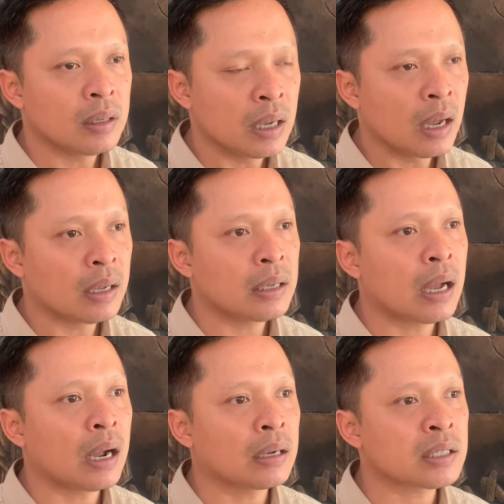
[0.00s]
Iya,
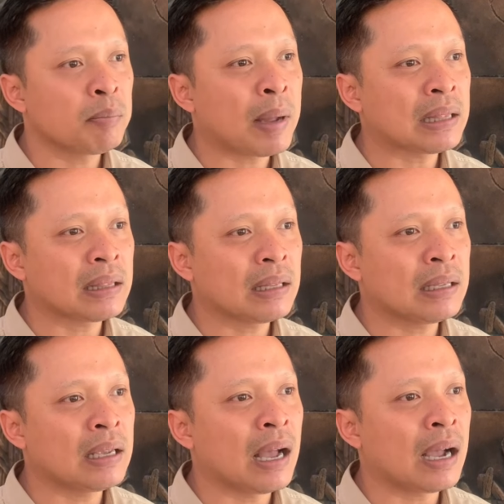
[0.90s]
yang sempat ya